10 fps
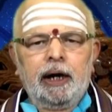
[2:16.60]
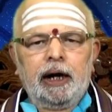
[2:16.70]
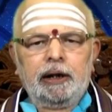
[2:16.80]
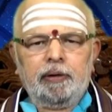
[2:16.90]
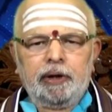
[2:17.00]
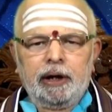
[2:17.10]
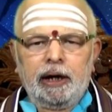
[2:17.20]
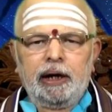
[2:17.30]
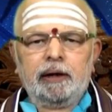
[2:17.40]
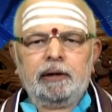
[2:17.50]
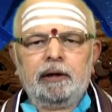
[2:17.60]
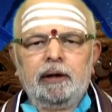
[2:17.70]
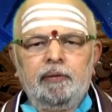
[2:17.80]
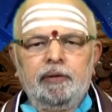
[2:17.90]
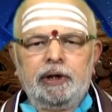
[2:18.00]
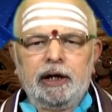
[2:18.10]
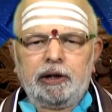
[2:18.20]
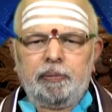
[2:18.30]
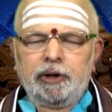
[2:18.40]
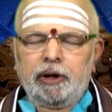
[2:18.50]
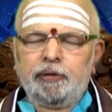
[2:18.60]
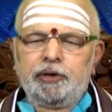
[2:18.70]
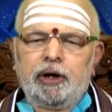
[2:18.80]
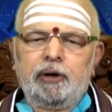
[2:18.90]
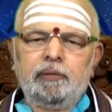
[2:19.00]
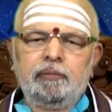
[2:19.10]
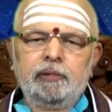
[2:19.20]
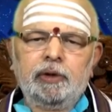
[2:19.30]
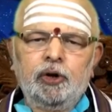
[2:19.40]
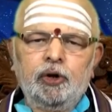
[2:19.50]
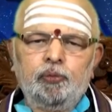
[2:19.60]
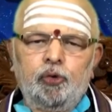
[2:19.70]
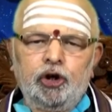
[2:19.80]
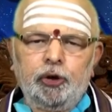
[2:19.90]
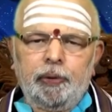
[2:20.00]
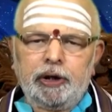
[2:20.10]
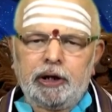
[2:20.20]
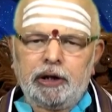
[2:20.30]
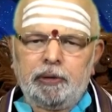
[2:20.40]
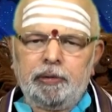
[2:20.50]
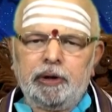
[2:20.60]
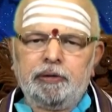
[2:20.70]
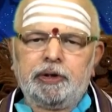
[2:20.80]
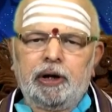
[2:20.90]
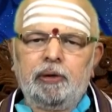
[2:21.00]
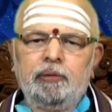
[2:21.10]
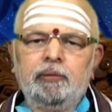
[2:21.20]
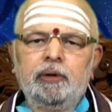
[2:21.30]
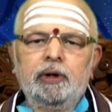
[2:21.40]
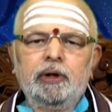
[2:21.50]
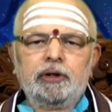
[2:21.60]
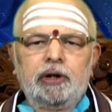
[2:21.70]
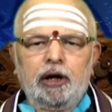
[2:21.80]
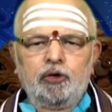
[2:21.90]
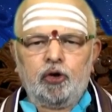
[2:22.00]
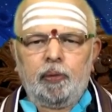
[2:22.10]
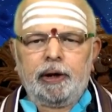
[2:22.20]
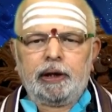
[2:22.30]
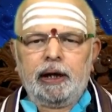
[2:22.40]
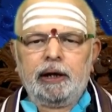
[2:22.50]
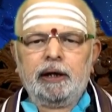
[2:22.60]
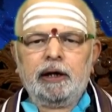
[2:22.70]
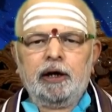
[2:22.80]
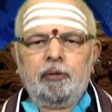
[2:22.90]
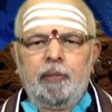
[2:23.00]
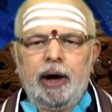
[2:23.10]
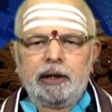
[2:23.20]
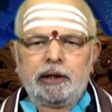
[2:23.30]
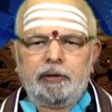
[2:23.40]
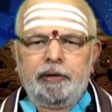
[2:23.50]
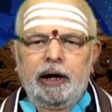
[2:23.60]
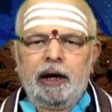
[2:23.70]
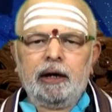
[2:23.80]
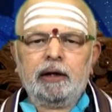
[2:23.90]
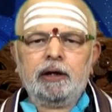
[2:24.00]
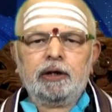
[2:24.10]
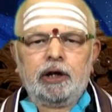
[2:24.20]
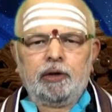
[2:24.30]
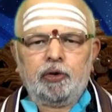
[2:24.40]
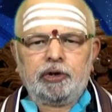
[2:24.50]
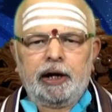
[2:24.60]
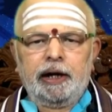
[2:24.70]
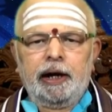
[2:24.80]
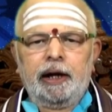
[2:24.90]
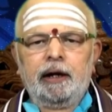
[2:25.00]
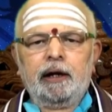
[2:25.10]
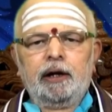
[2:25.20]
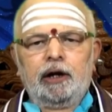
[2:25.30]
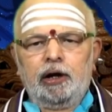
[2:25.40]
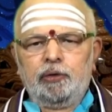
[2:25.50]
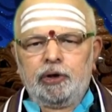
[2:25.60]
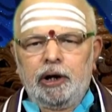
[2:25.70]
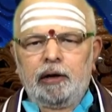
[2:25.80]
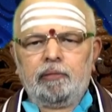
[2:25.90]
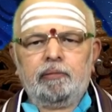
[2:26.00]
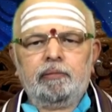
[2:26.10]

అదేవిధంగా విద్యా సంబంధమైన విషయాలు పోటీ పరీక్షల సంబంధించిన విషయాలు సానుకూలపడతాయి మానసికమైన సంతోషాన్ని కలిగి ఉంటారు